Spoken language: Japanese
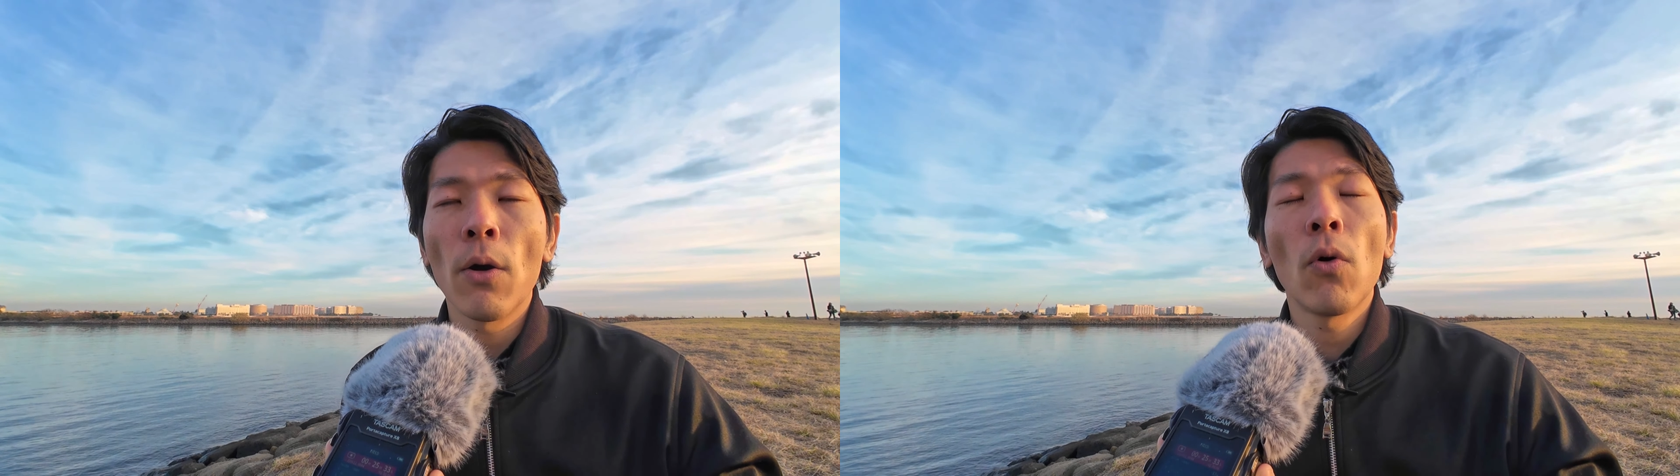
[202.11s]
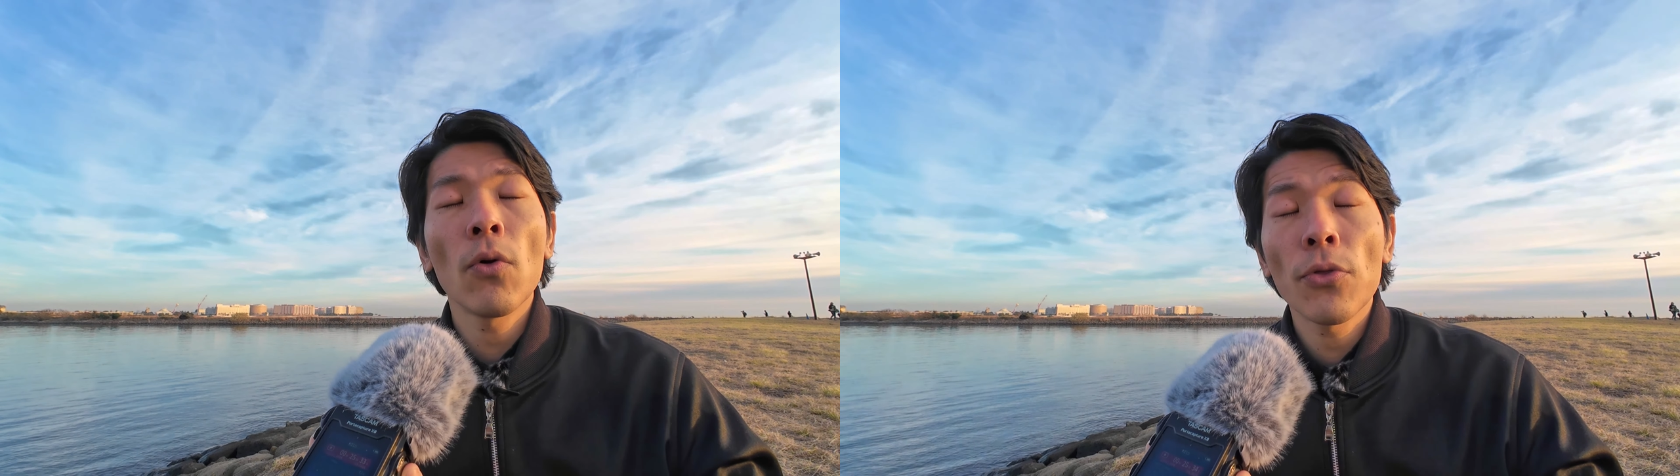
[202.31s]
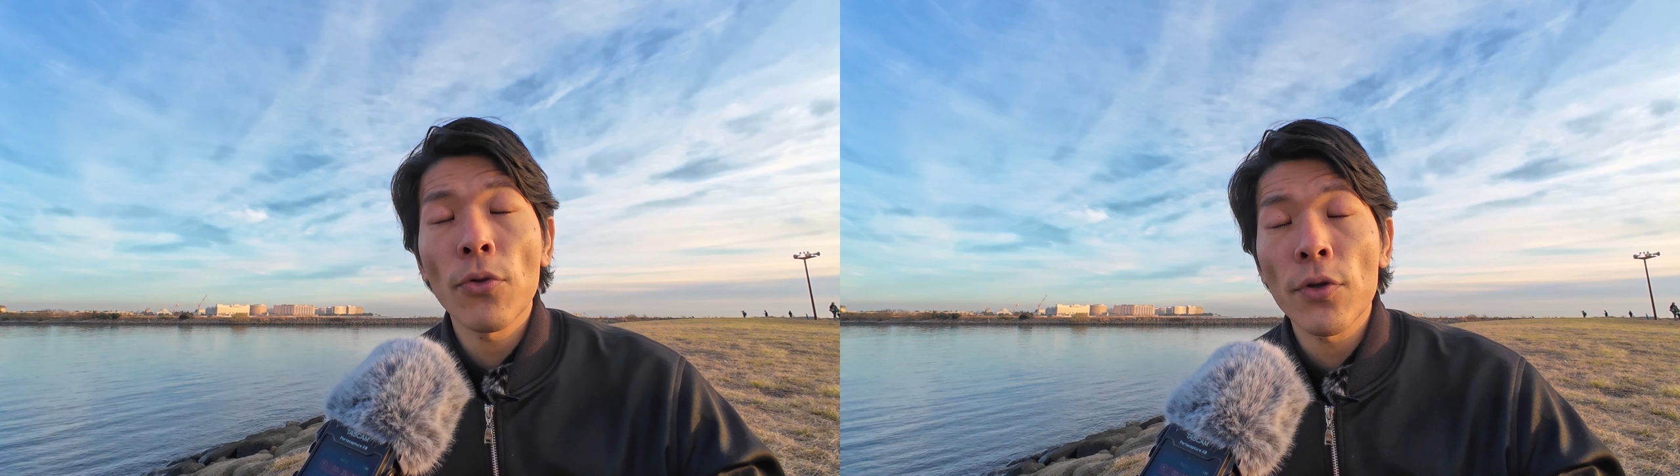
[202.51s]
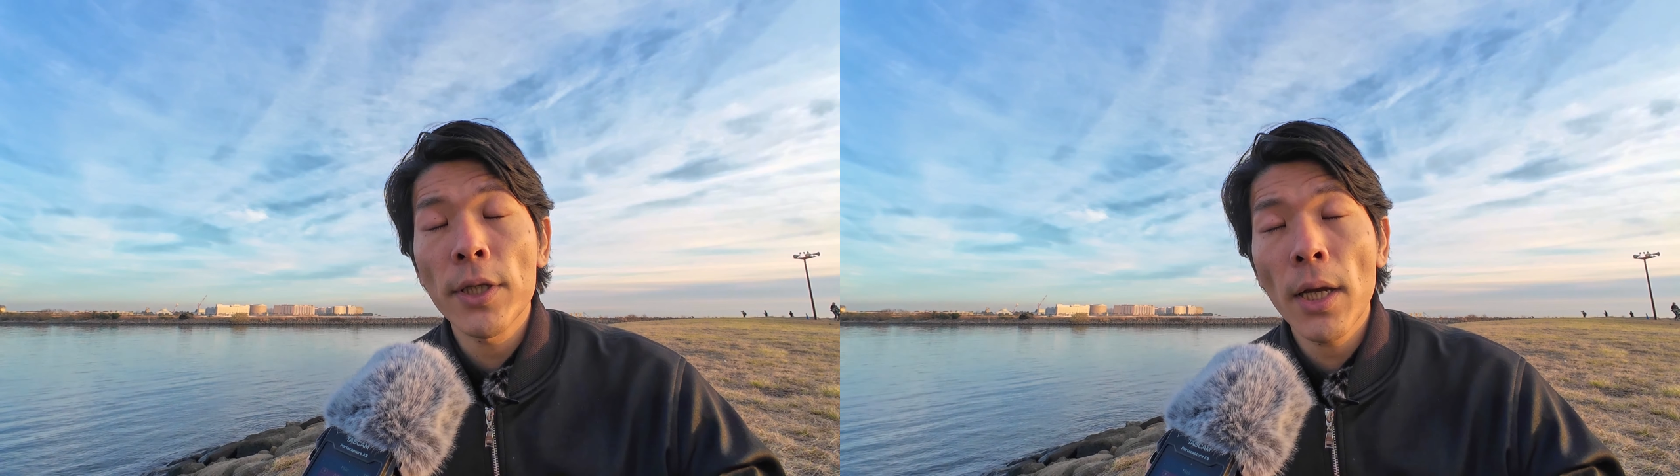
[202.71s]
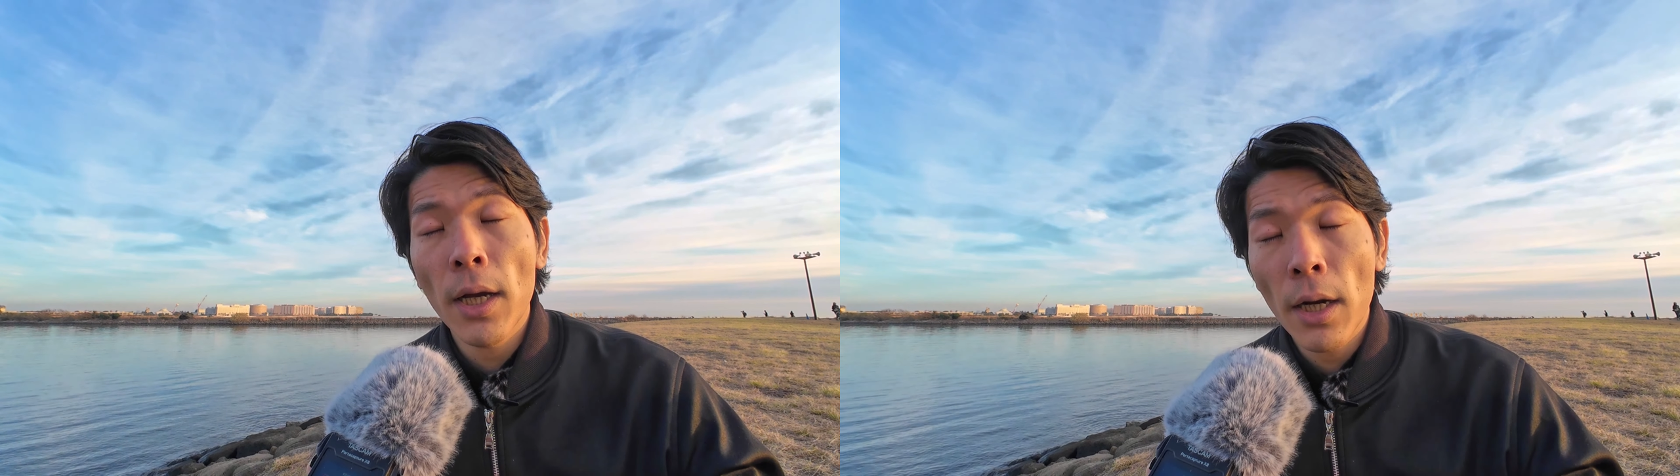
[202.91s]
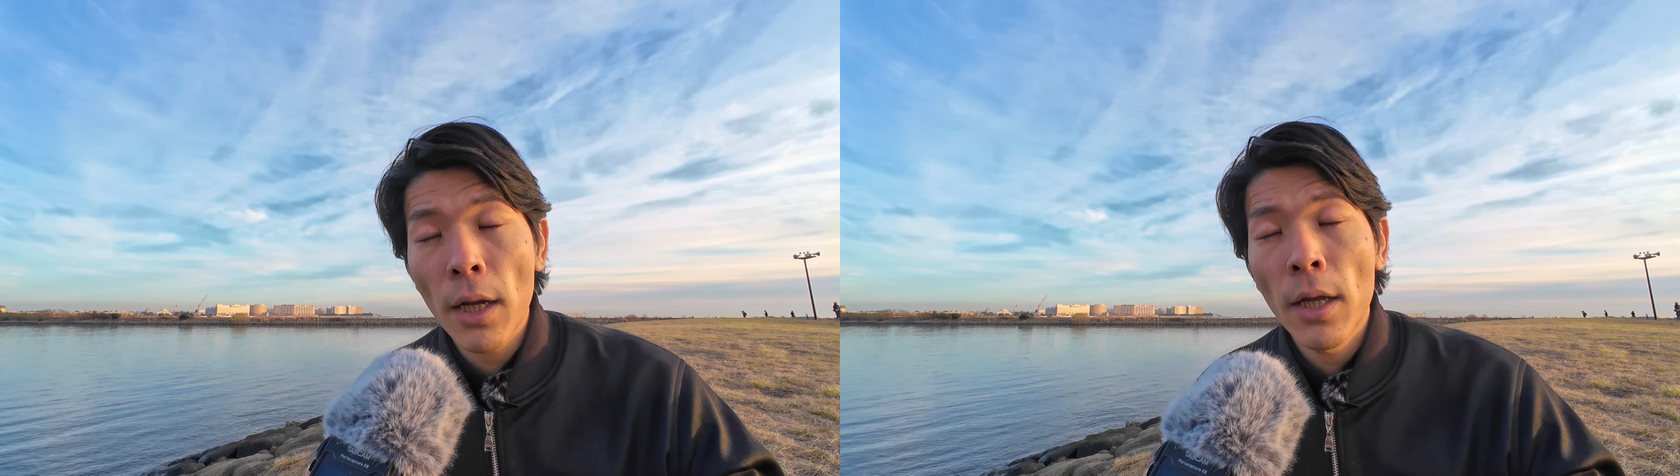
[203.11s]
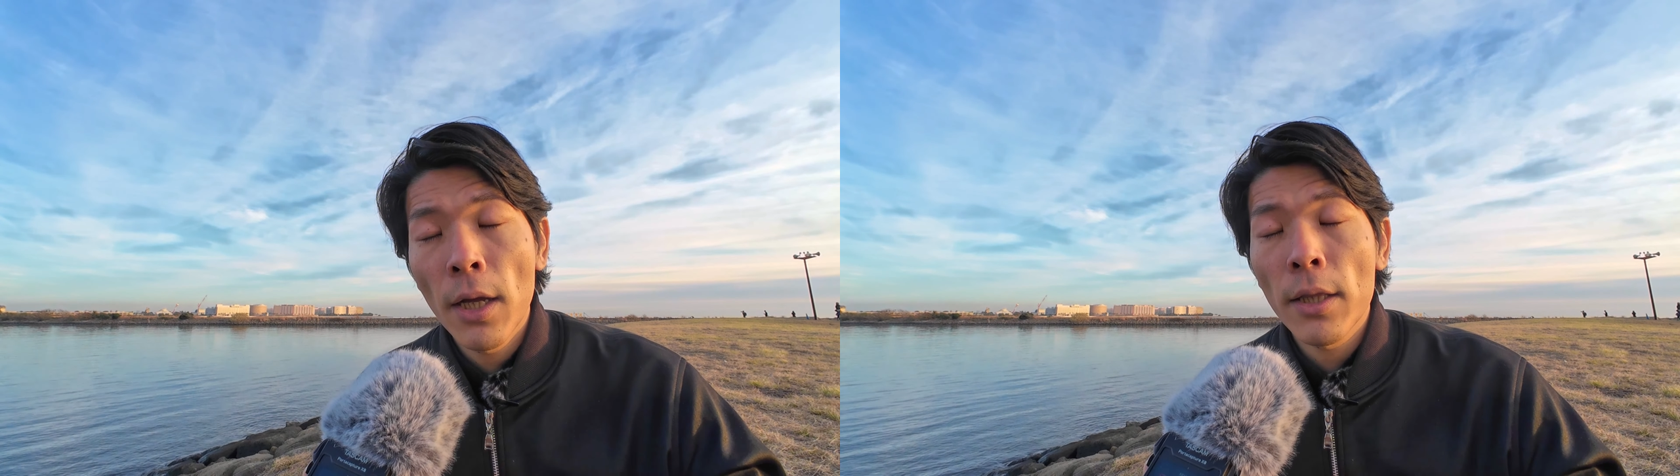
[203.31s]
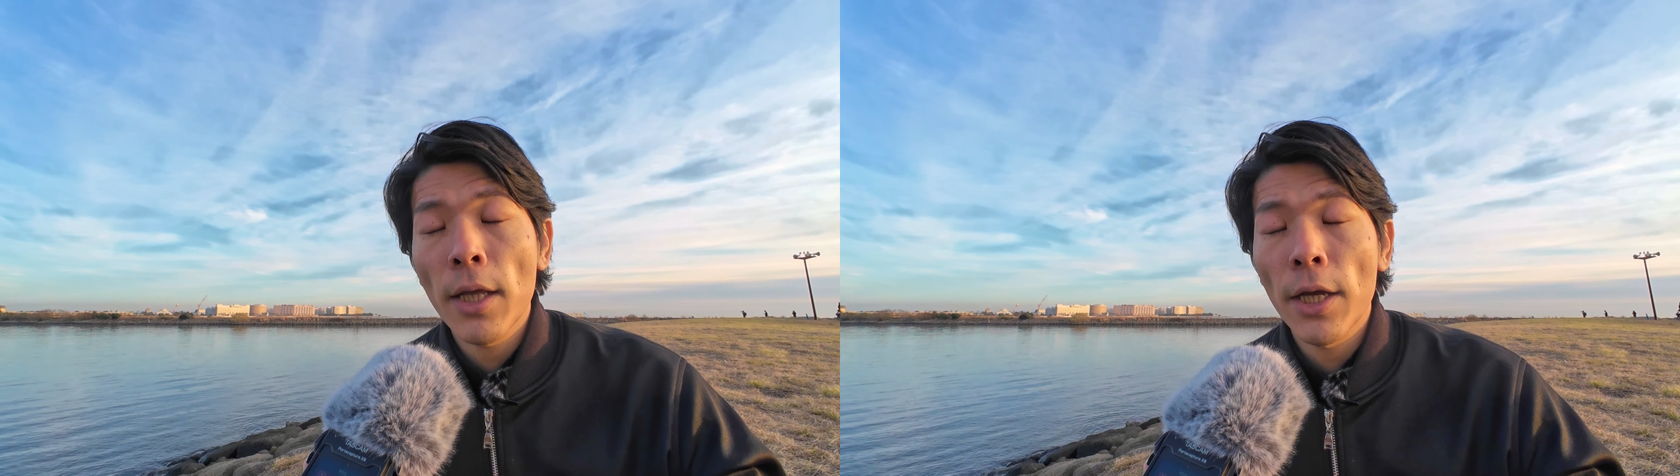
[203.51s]
ほっとしながら
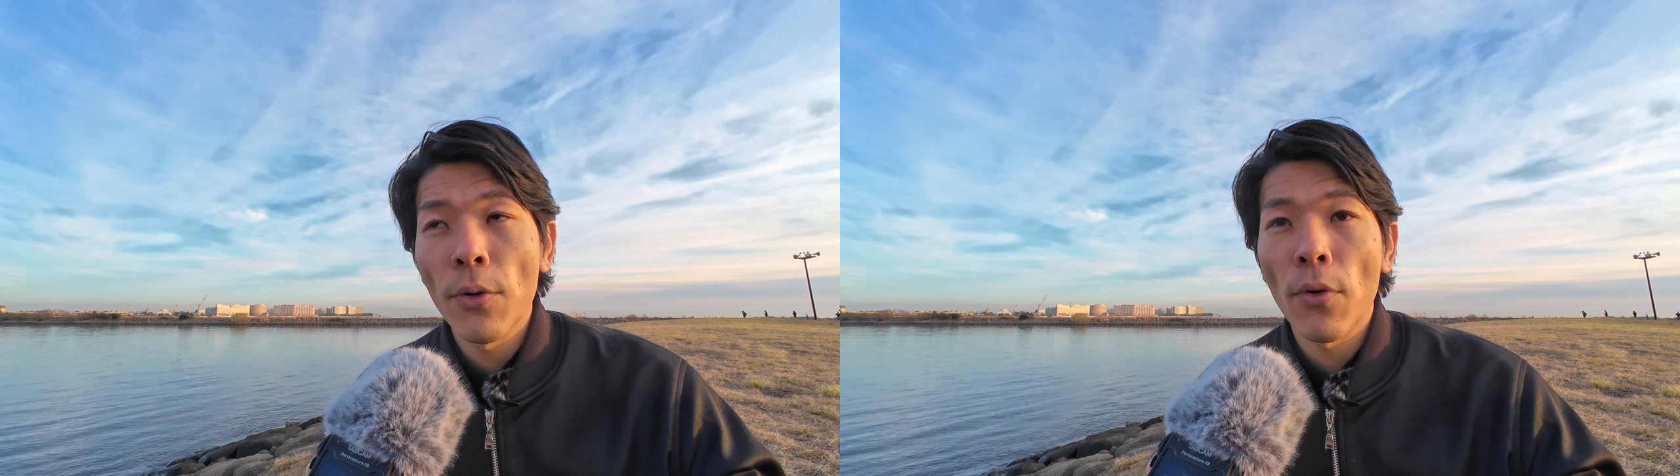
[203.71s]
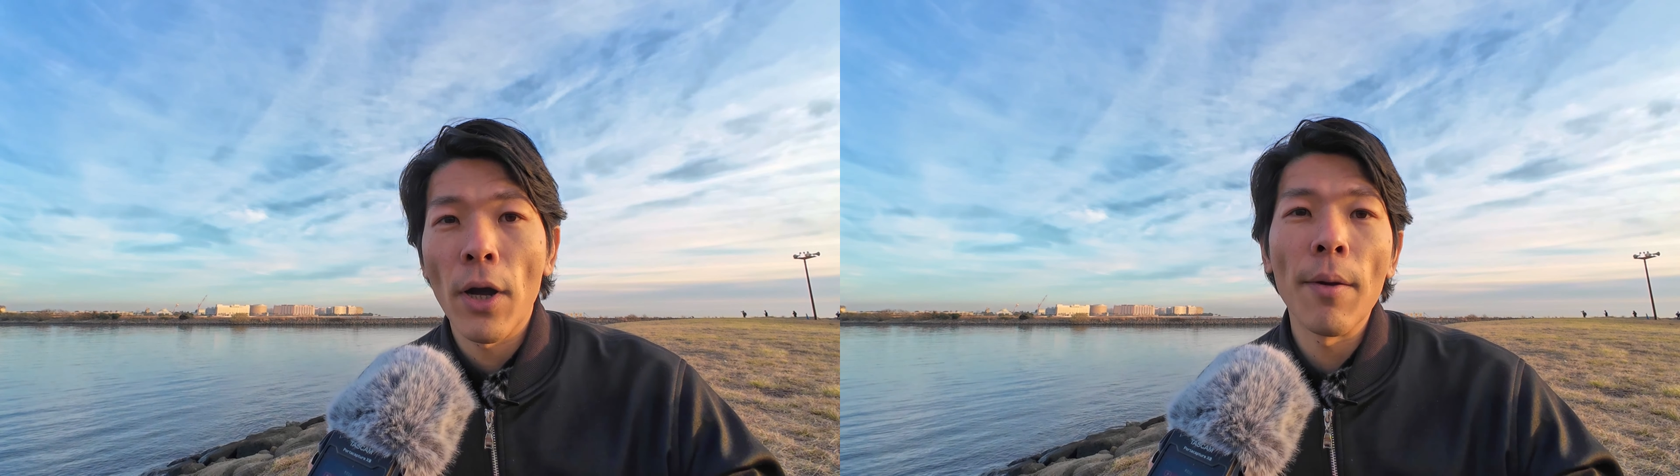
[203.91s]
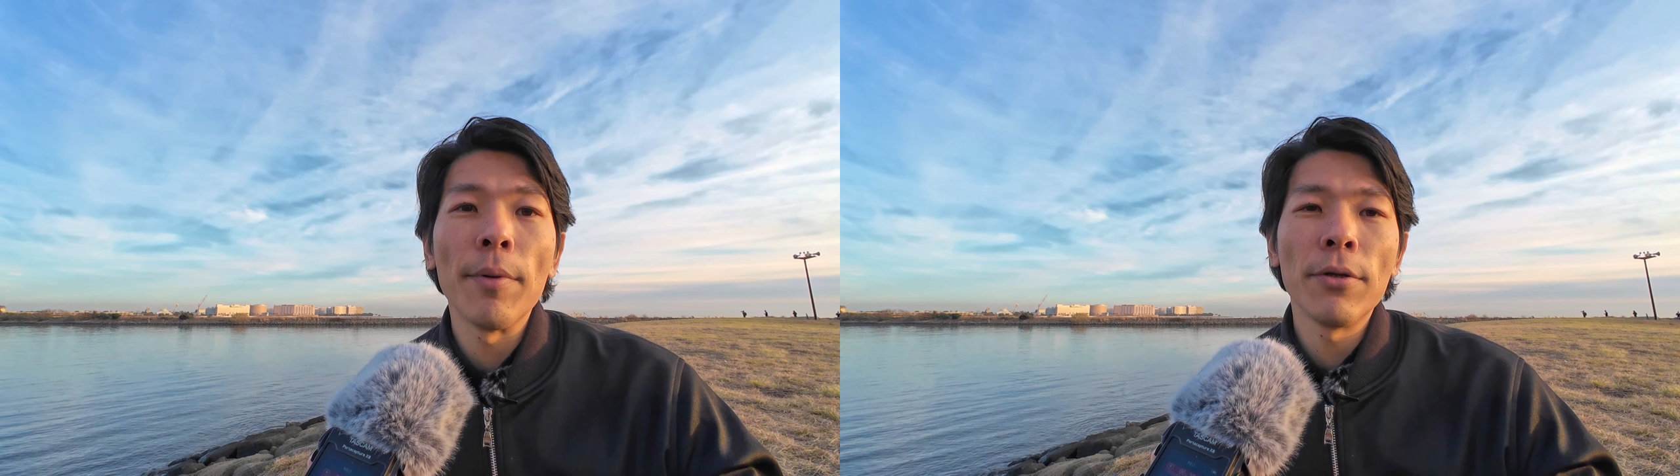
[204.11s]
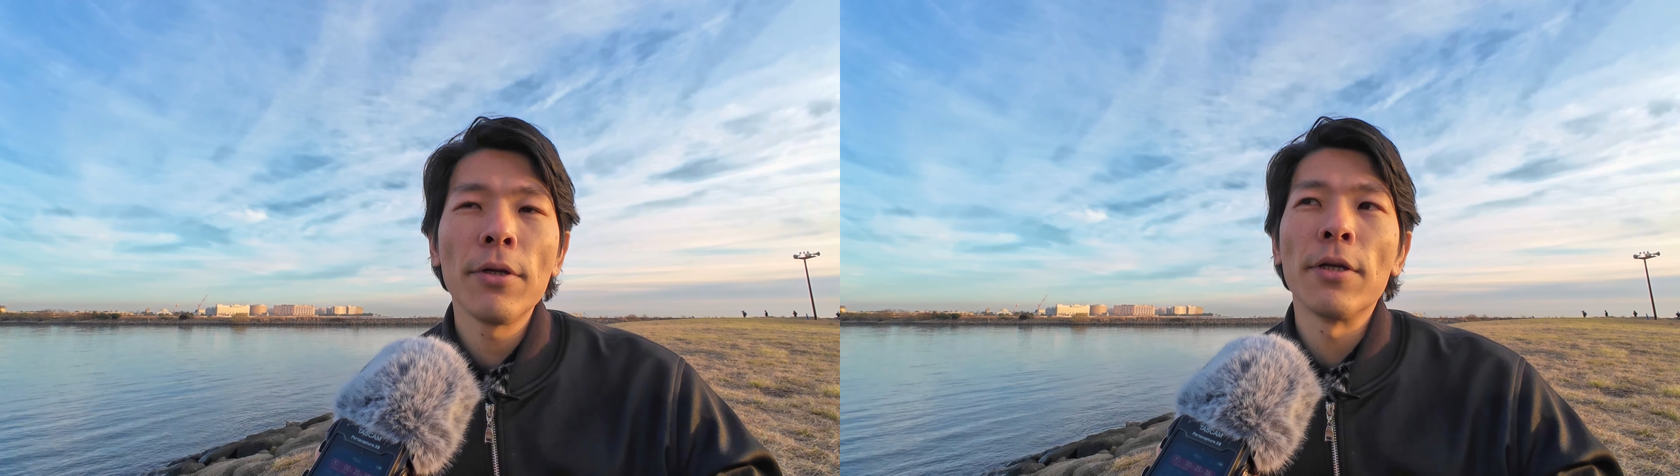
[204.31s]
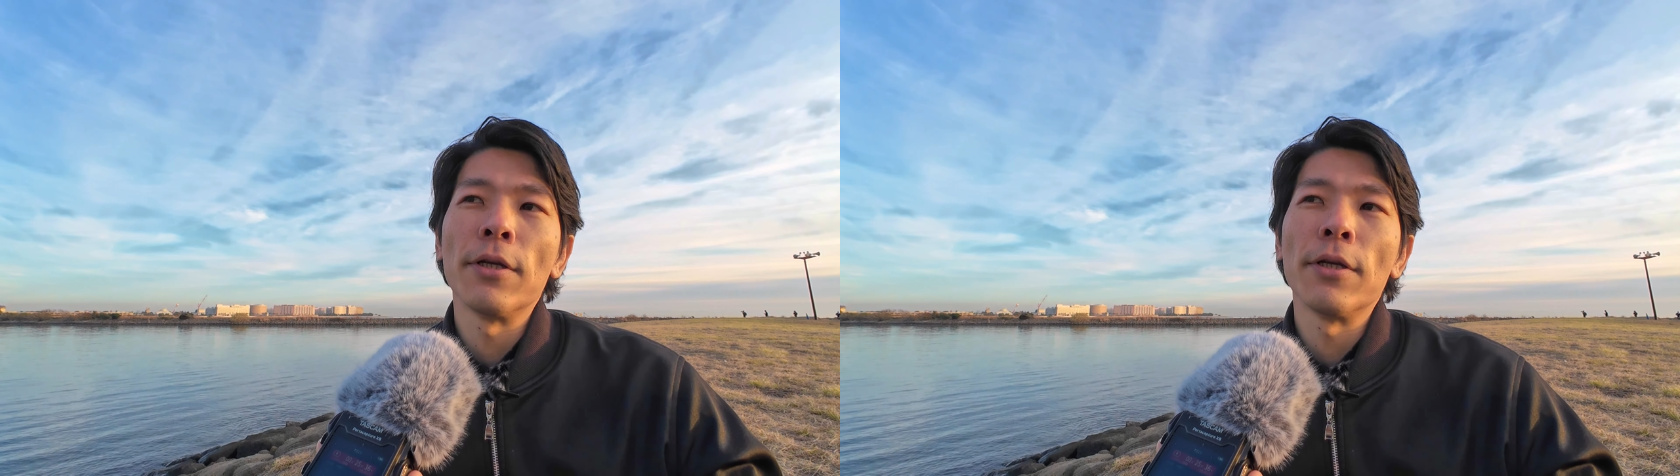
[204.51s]
太陽光を浴びる、